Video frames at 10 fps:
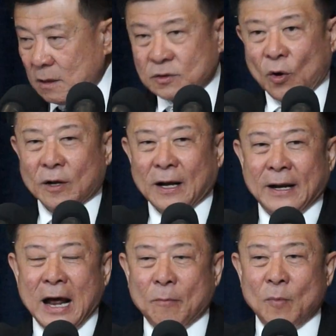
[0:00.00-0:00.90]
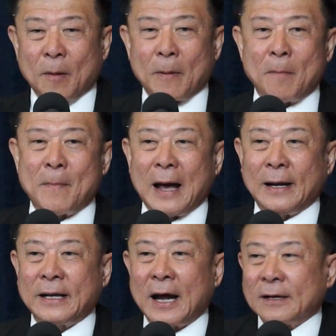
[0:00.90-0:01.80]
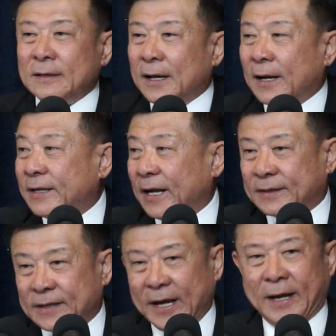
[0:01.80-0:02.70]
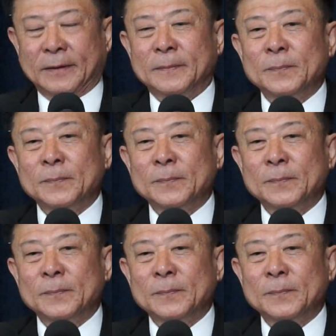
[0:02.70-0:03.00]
จนกระทั่งเมื่อประมาณสักเดือนเสร็จเสร็จ